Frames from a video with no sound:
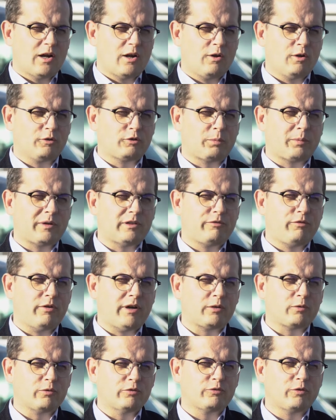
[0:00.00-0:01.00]
L'entreprise
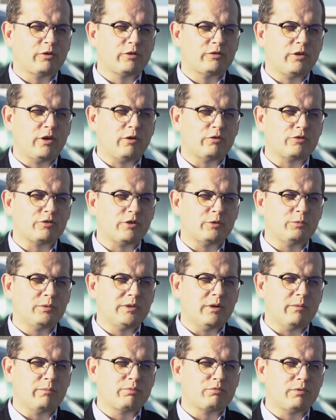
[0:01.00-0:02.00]
Fleurette Constructeur
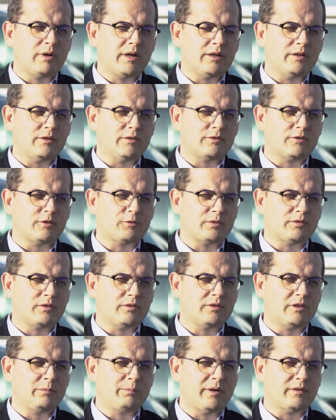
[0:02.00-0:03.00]
aujourd'hui emploie
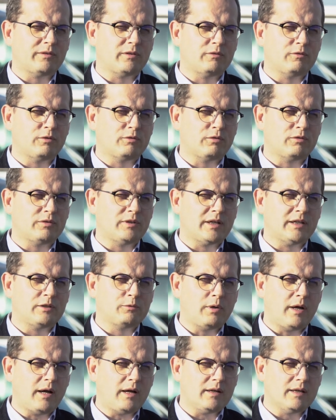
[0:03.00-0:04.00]
170 euh, personnes sur son
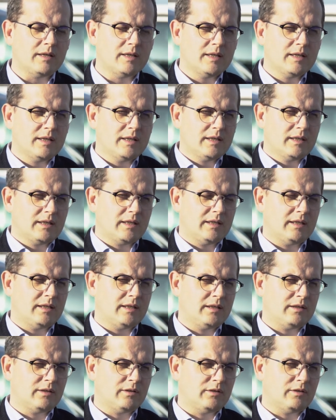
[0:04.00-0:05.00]
territoire
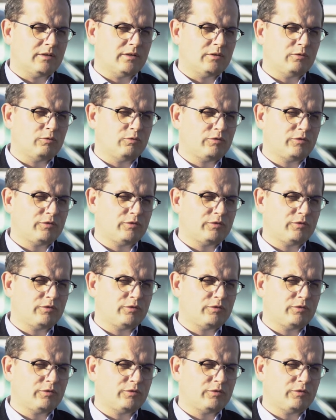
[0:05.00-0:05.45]
et euh, nous